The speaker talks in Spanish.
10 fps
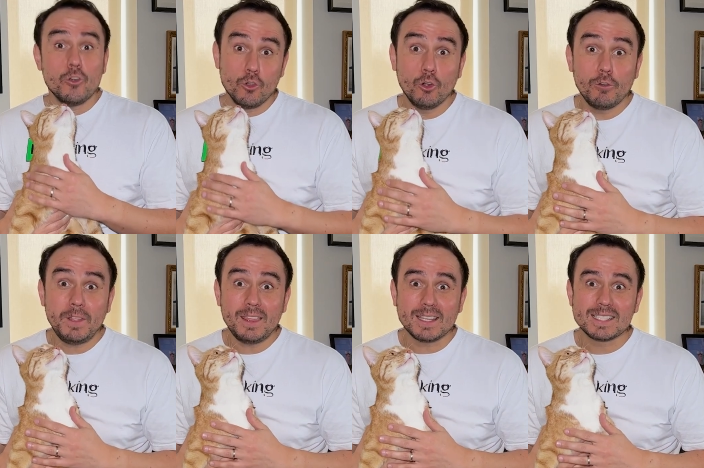No lo
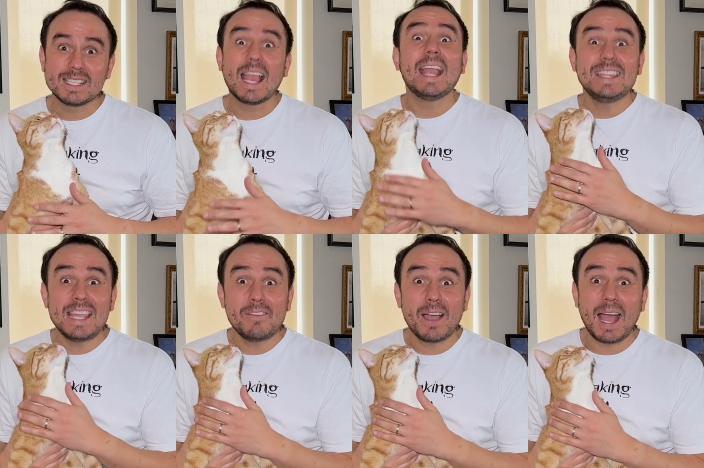olvides,
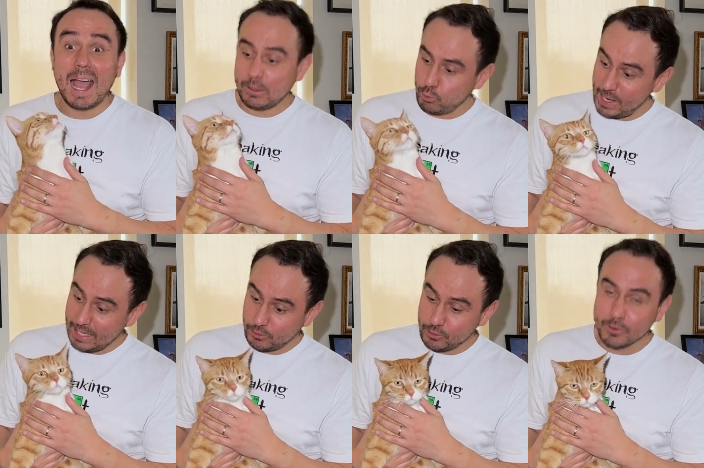lleva a tu
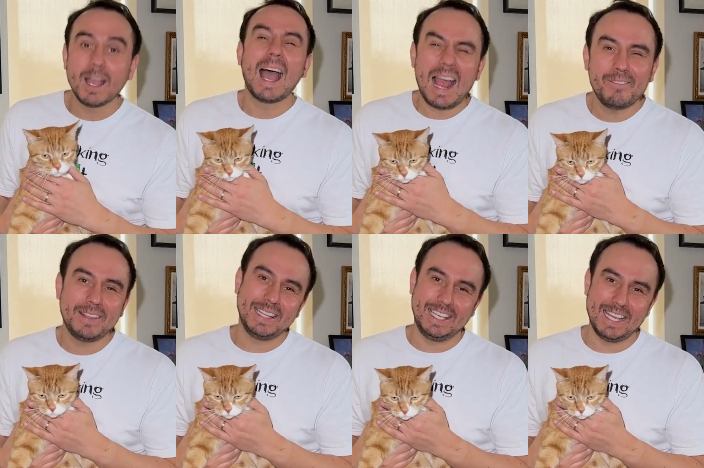gato al
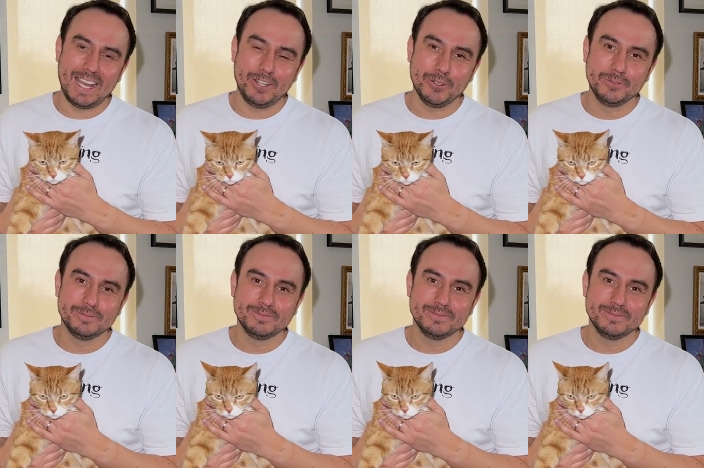veterinario.